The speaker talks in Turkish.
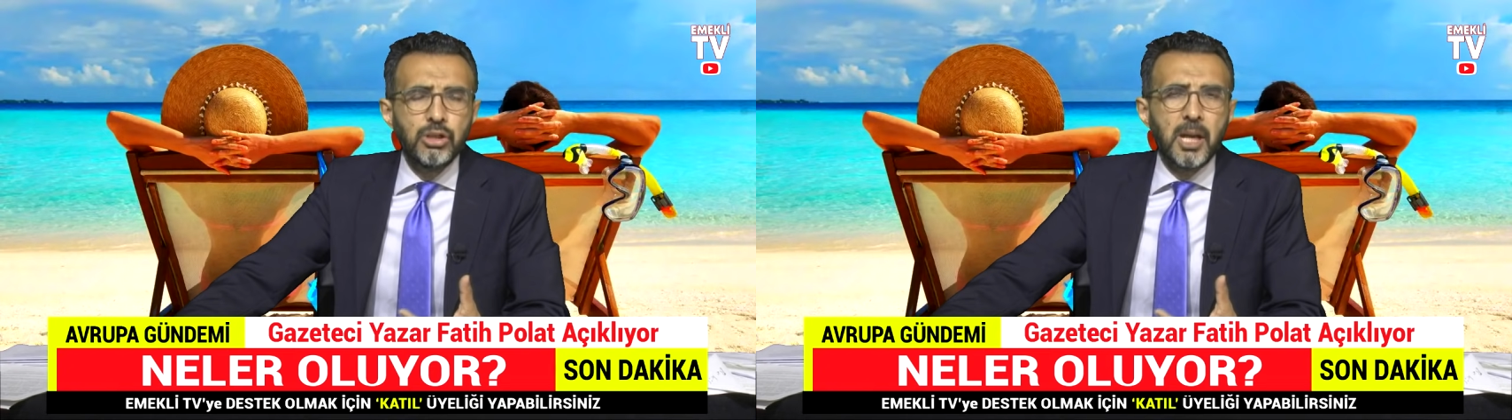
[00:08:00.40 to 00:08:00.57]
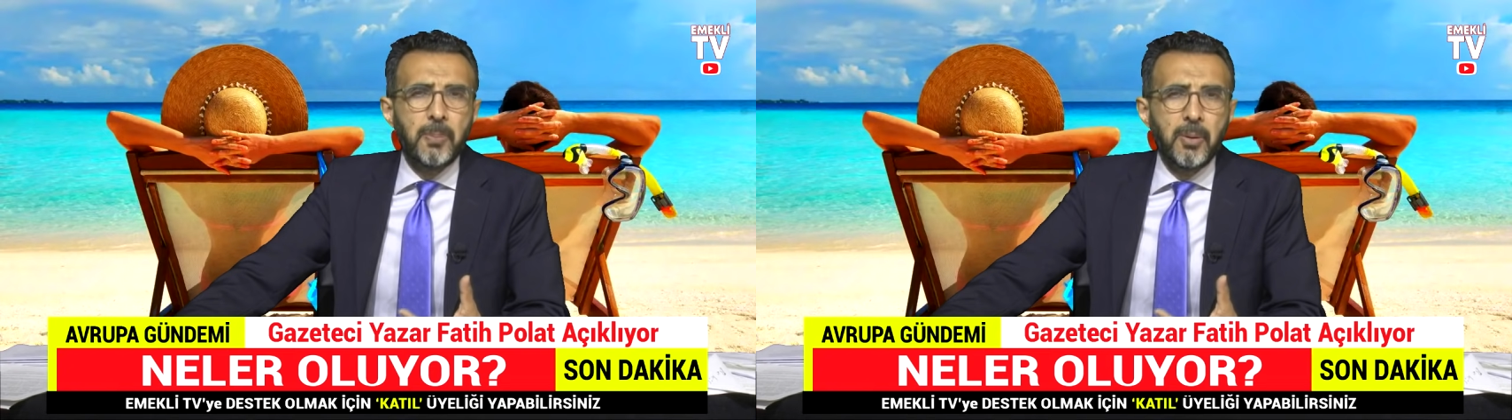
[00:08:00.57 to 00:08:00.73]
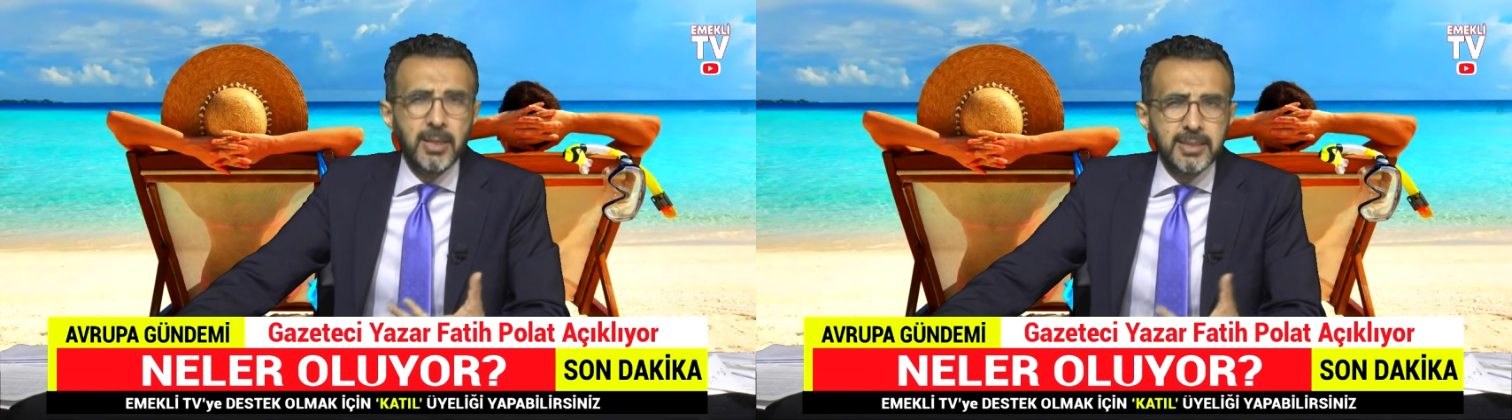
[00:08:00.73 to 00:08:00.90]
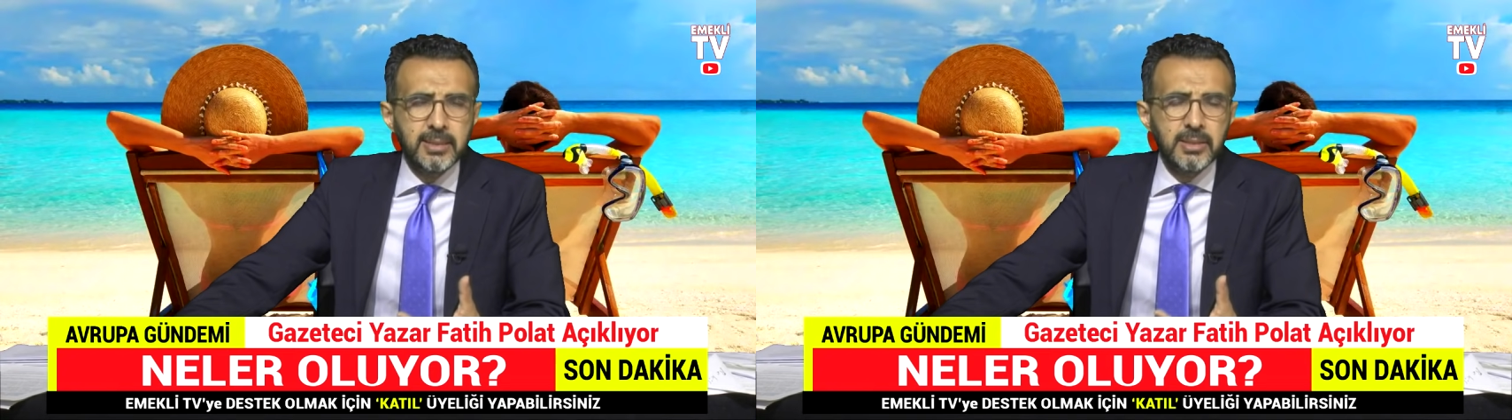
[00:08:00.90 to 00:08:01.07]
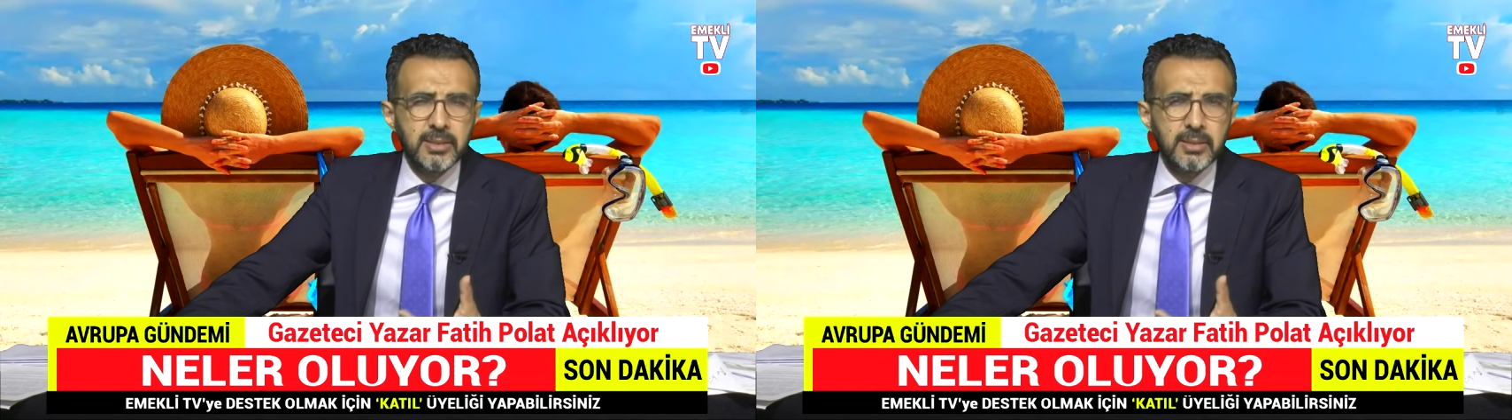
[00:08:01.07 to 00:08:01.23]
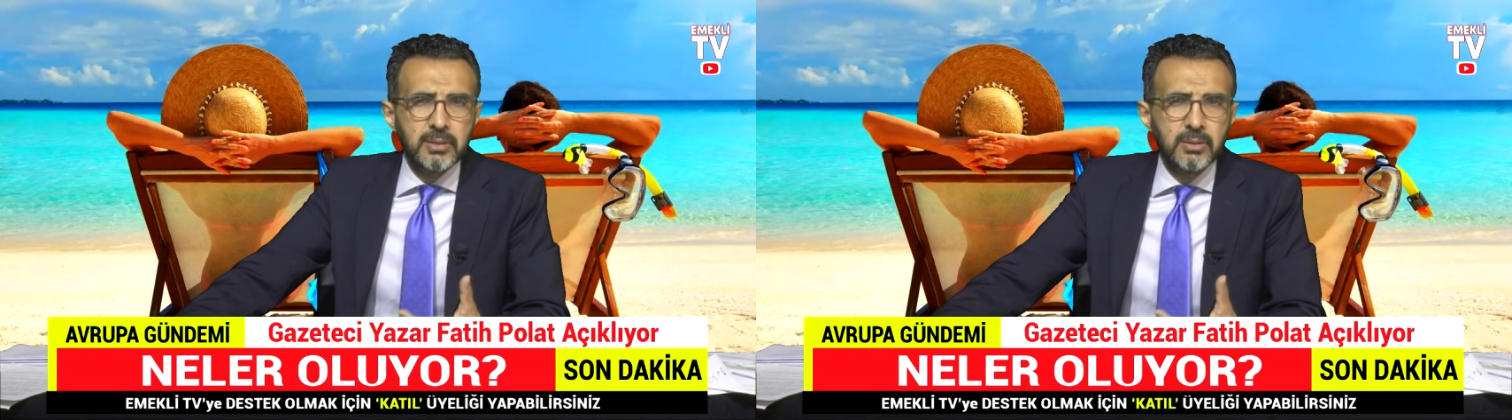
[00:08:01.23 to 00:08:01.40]

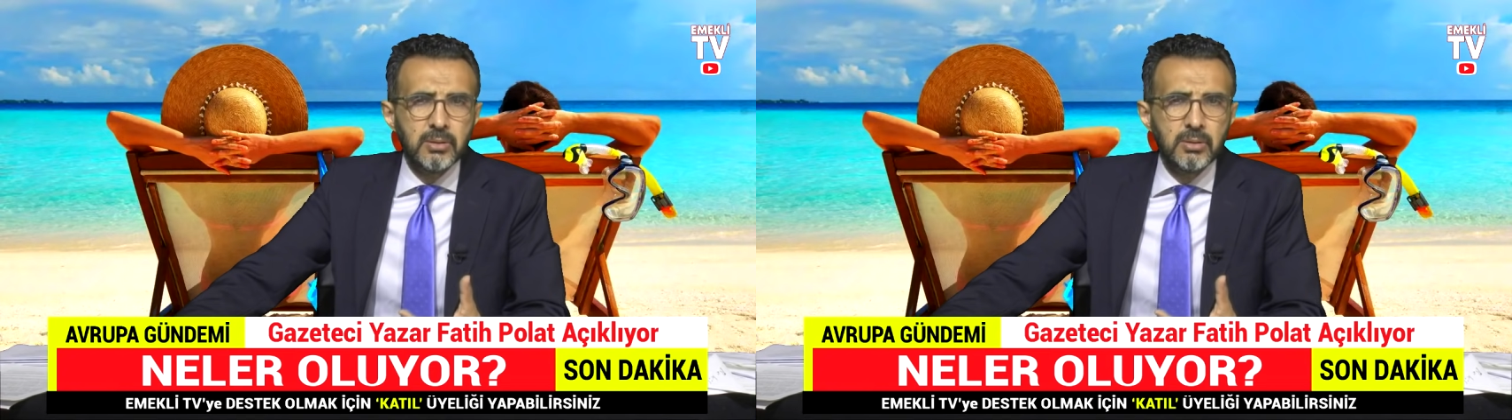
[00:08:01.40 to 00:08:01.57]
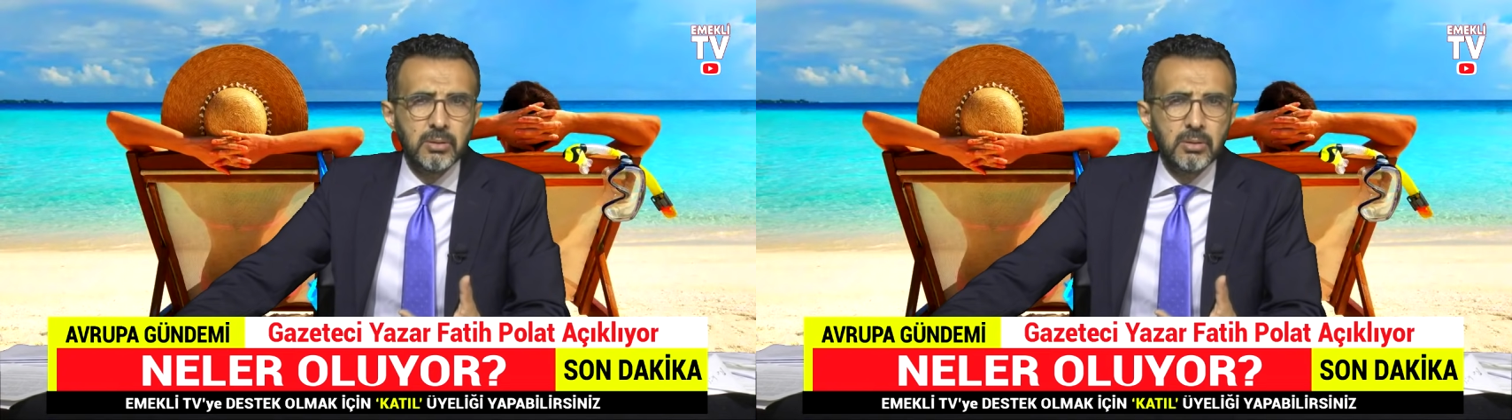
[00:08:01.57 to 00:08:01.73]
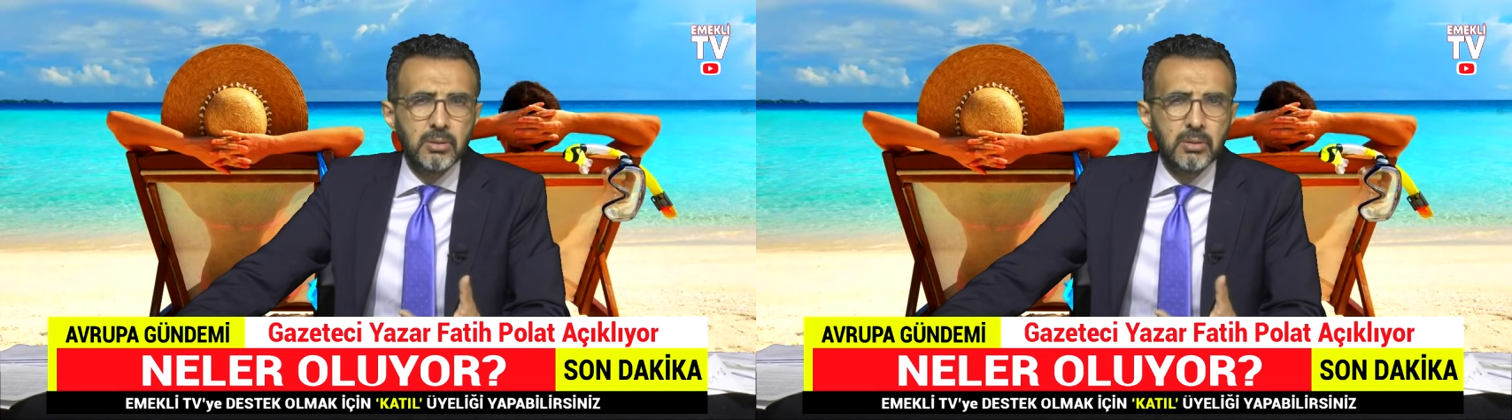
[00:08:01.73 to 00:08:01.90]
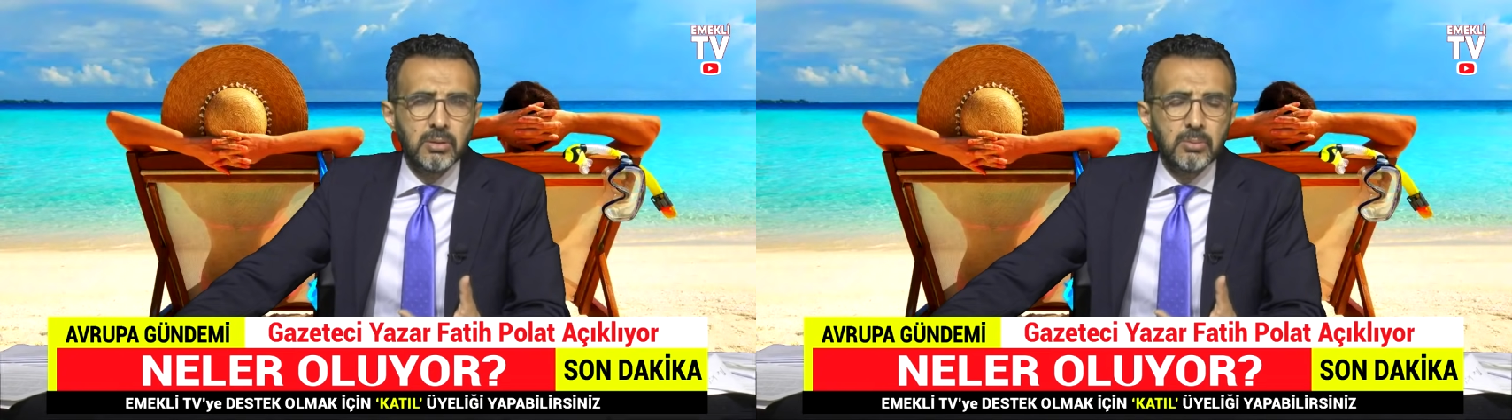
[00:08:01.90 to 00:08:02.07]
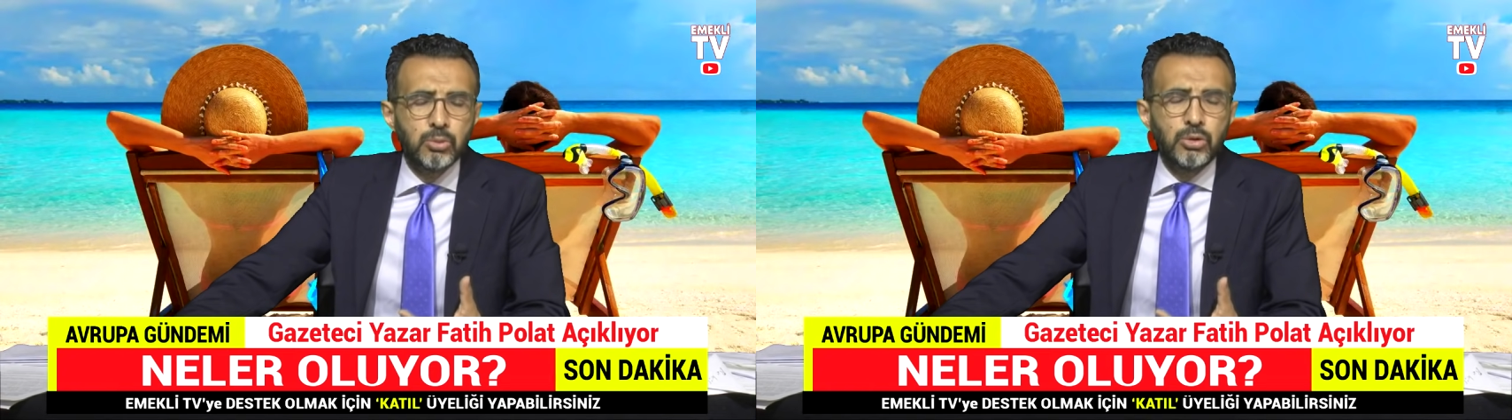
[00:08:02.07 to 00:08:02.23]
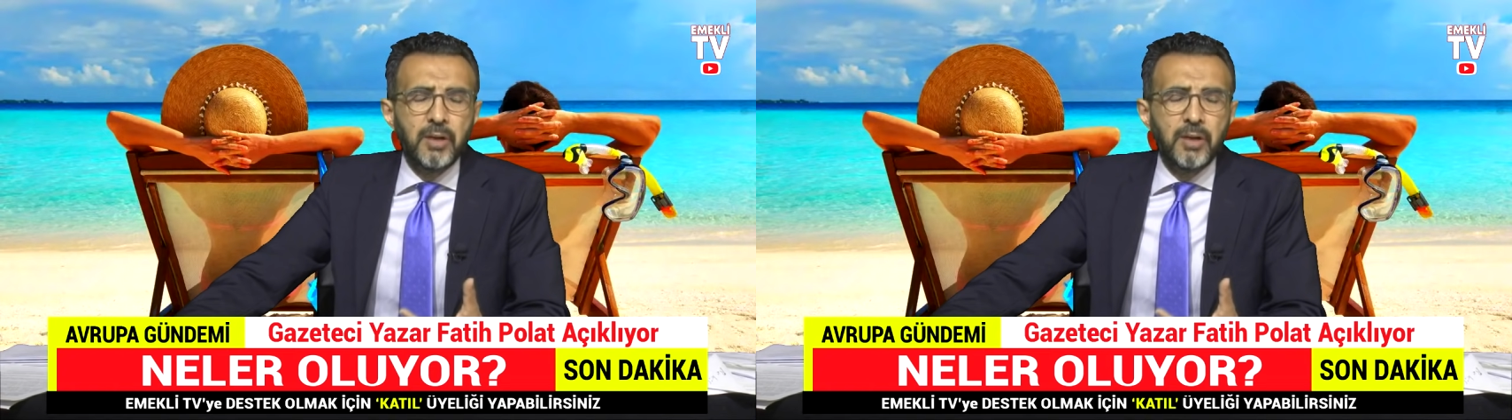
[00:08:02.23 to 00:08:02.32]
yapamazsınız. Bu